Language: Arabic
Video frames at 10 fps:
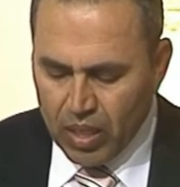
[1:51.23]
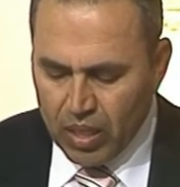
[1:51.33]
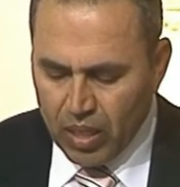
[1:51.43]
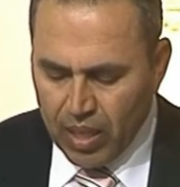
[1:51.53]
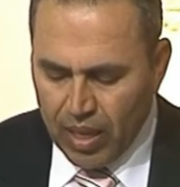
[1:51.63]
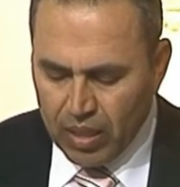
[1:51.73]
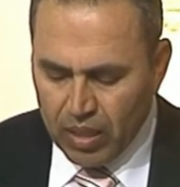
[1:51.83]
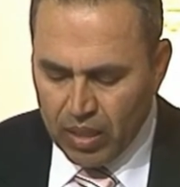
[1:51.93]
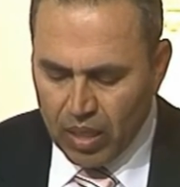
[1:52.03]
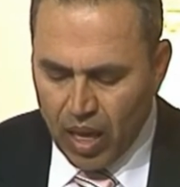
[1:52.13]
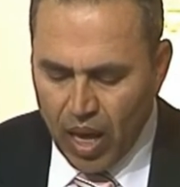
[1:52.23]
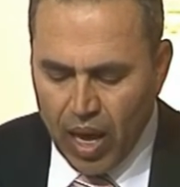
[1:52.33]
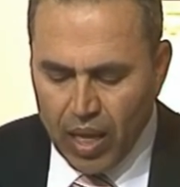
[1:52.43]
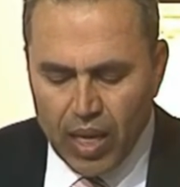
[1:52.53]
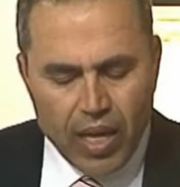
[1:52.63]
كتلان
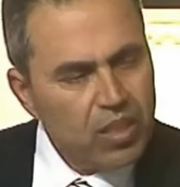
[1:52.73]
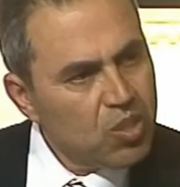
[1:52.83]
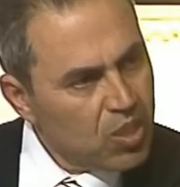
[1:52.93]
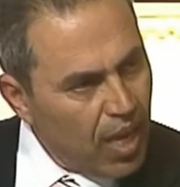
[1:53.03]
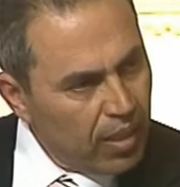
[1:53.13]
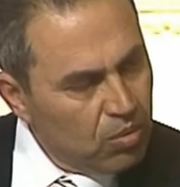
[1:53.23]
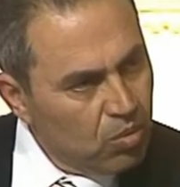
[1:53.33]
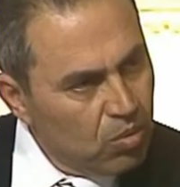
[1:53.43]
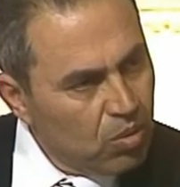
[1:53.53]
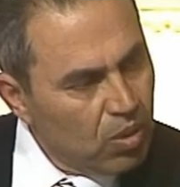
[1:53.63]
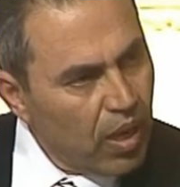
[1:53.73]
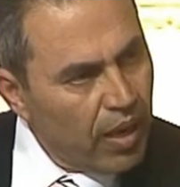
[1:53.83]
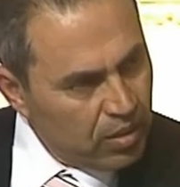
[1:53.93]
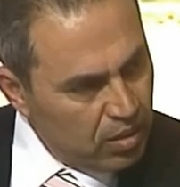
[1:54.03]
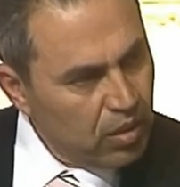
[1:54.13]
آلان سعدو
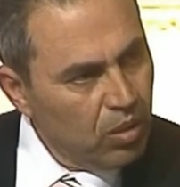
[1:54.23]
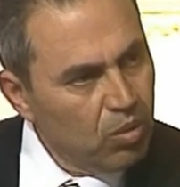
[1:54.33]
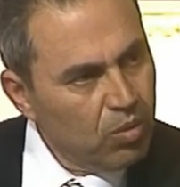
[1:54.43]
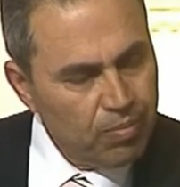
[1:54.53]
أردخلو